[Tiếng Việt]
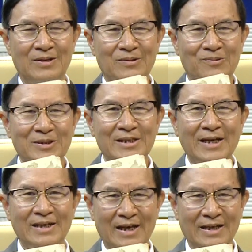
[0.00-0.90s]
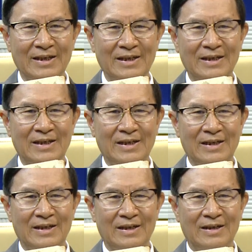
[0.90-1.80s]
Cuốn sách này
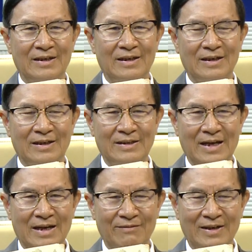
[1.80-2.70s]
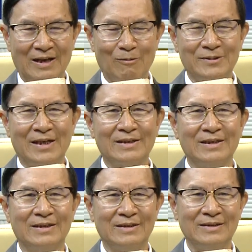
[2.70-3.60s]
à, nhà Văn Long Giang
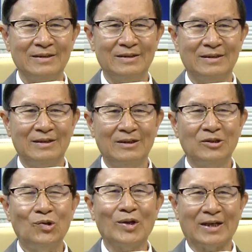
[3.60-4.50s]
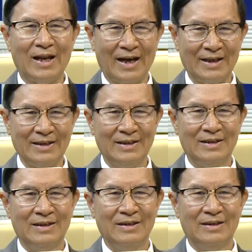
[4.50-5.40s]
Tử thuật lại
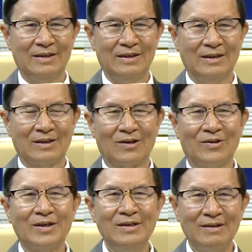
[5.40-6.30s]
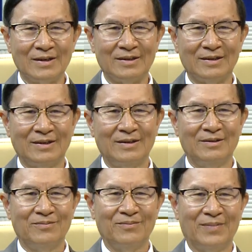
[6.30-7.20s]
con đường
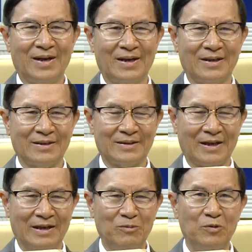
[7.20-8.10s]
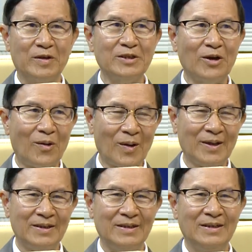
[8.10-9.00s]
mà thầy Bùi Văn Nho
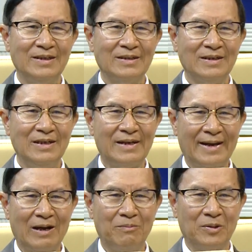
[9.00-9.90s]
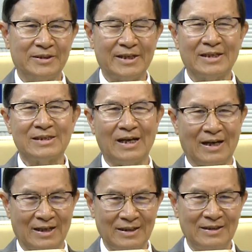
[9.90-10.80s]
đi theo một cha sở